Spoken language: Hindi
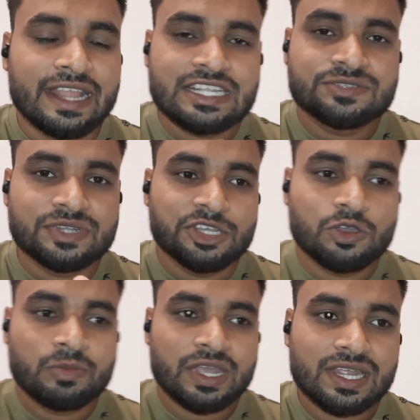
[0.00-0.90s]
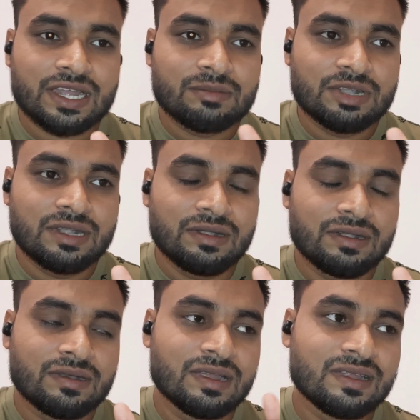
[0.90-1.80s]
नेक्स्ट वीडियो मैं
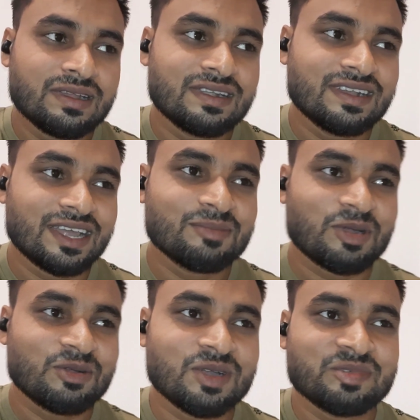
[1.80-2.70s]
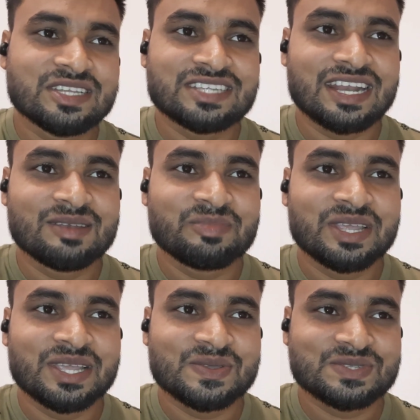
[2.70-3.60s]
कब डाल पाऊँगा अपने चैनल
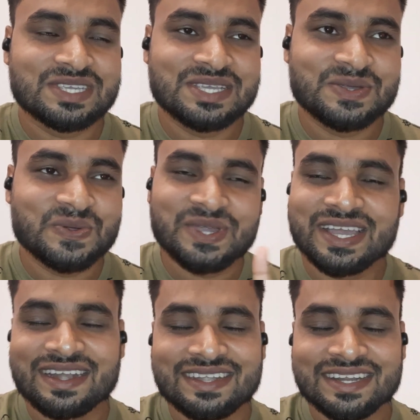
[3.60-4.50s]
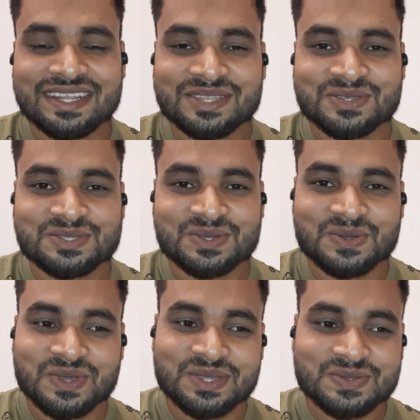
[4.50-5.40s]
पे उसकी कोई गारंटी नहीं है दोस्तों
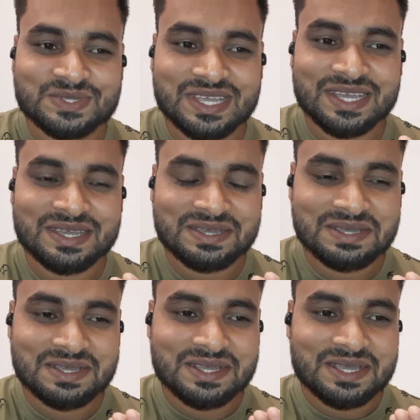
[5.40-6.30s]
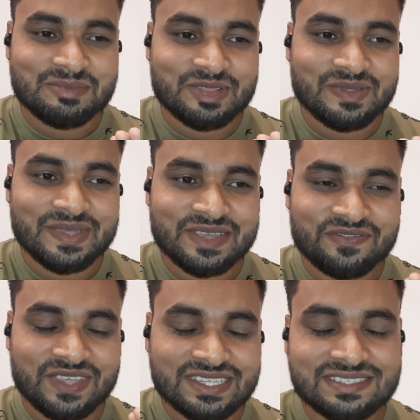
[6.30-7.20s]
कोई उसका मतलब
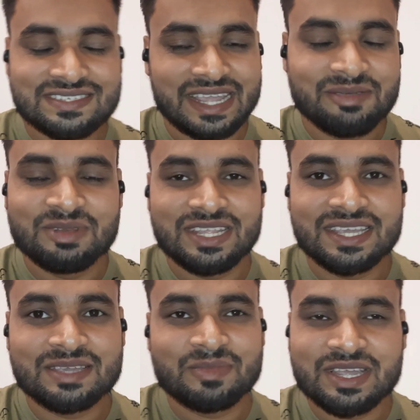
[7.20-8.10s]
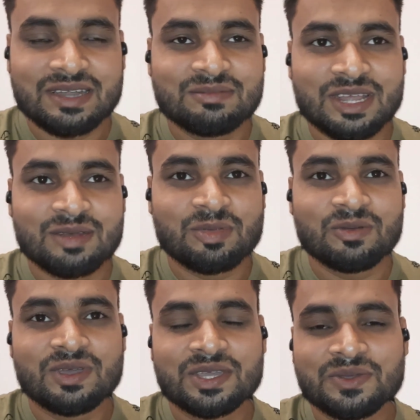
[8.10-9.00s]
एक फिक्स टाइम नहीं है कि मैं कब डाल
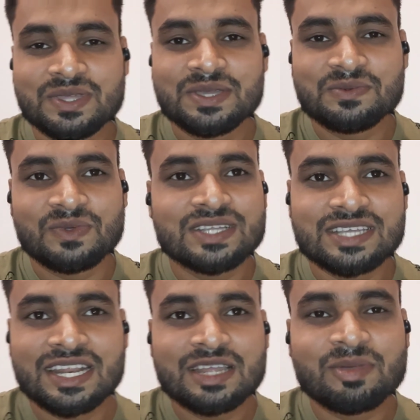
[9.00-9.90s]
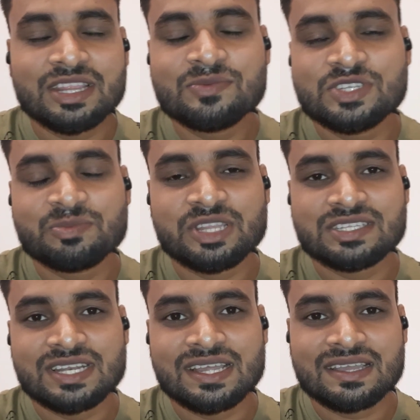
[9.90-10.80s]
पाऊँगा क्योंकि वहाँ जाने के बाद ही मुझे
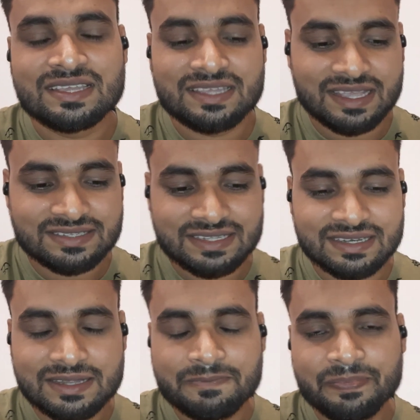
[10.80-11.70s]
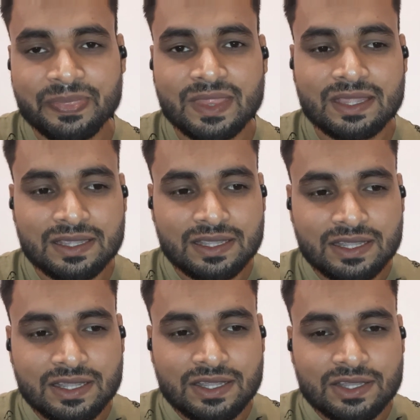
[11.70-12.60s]
पता चलेगा कि क्या सीन है
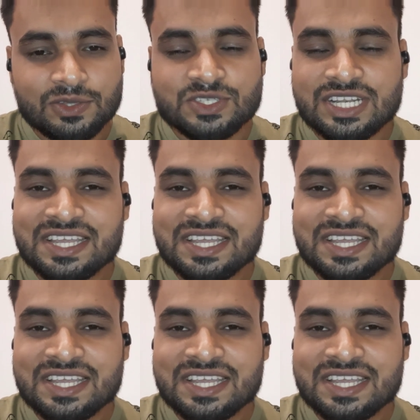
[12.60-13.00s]
तो